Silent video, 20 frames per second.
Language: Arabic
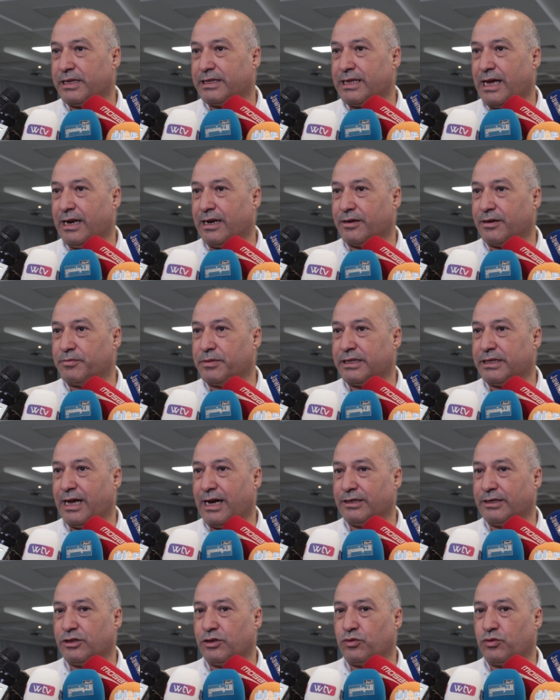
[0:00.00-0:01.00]
يتعلق
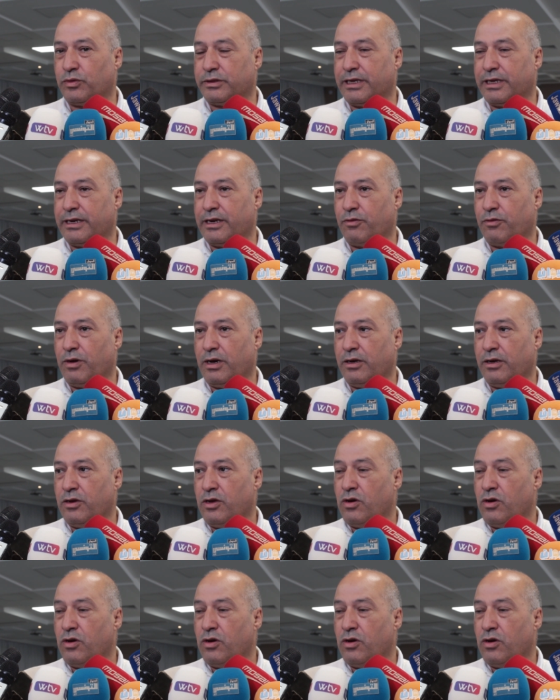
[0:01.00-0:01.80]
بالتعدد والتنوع